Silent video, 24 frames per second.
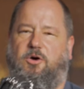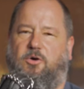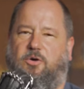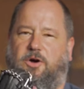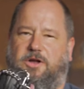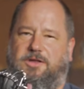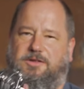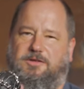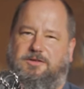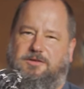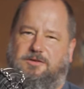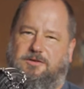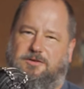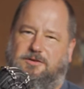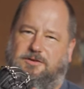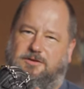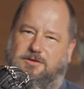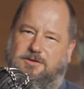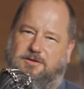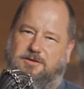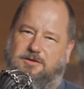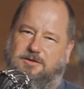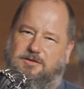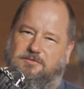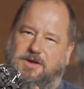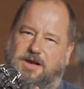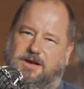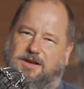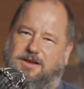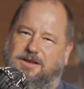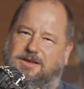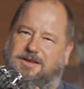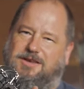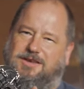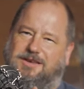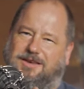Heute halt
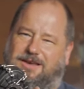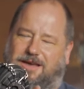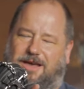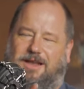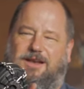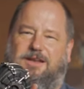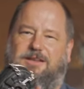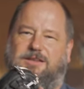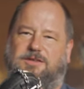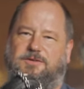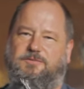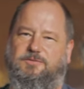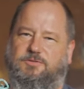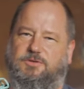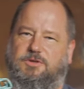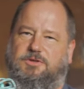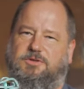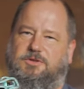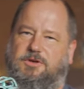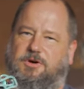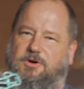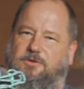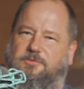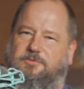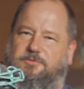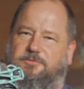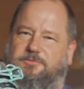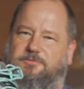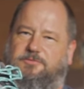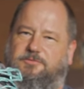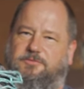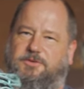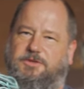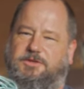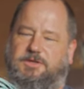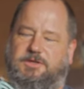wirklich relativ gut drauf,
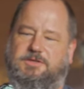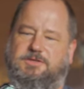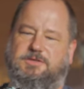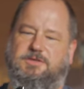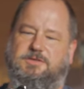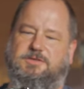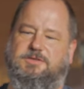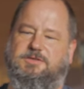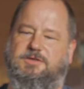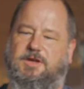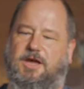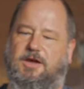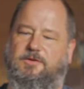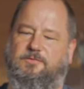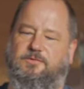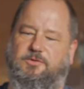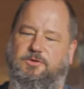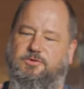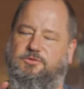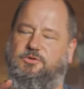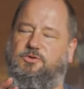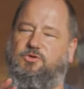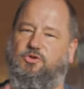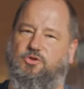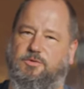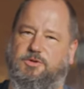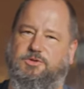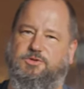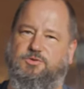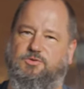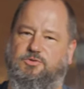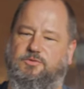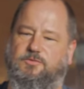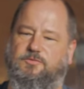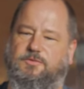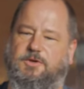für das, dass es einfach nur drüber
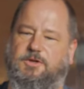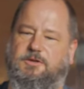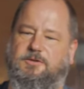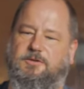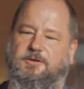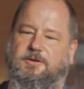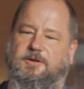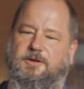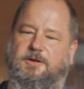gezogen wird.